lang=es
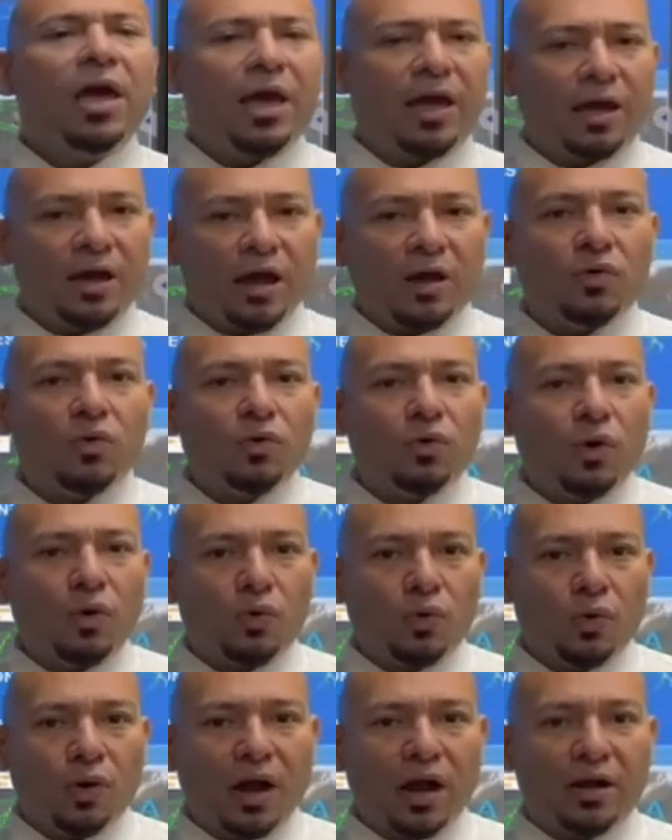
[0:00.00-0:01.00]
En algunos
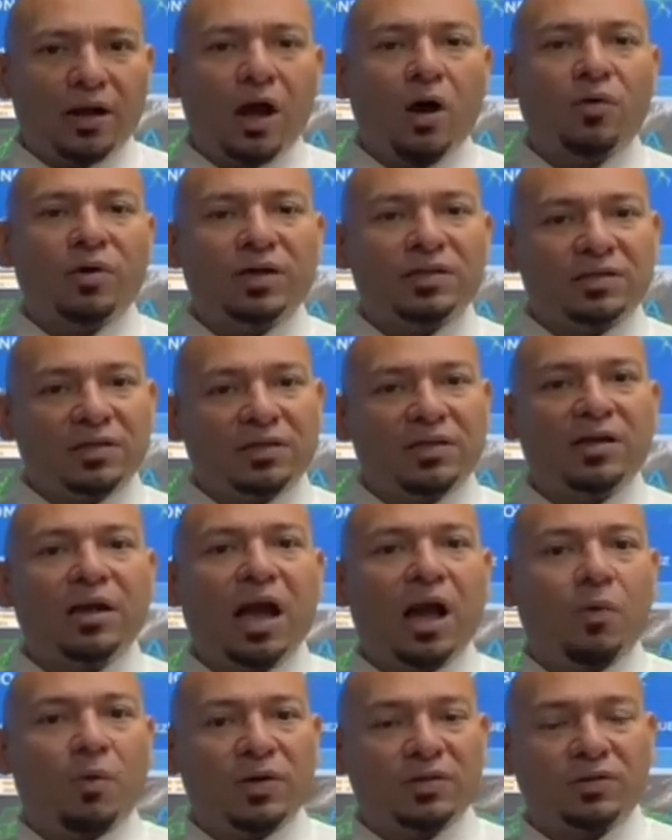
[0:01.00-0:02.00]
lugares, aunque se den
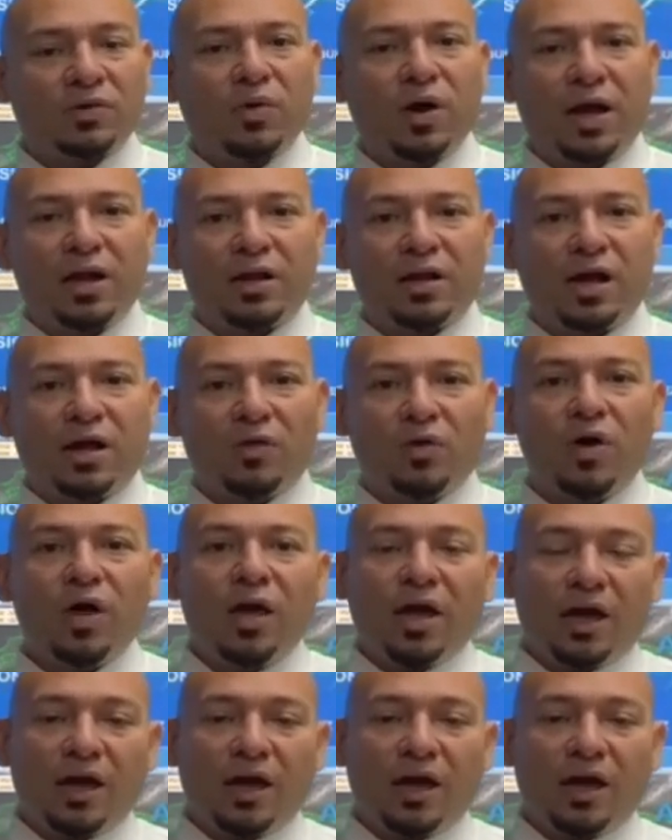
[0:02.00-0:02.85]
aguaceros aislados,